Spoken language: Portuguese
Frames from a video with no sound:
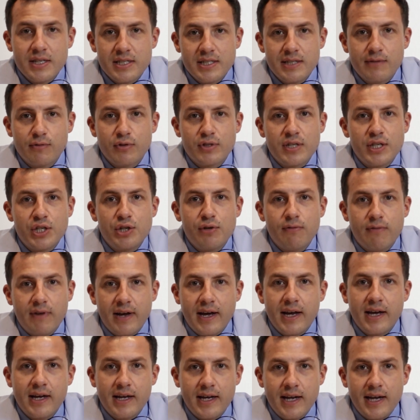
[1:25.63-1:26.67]
se você
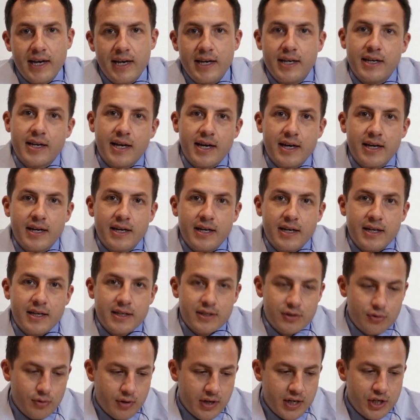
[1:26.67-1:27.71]
tiver ele na
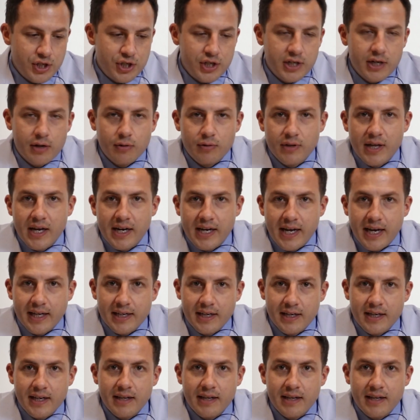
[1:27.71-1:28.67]
sua região da arcada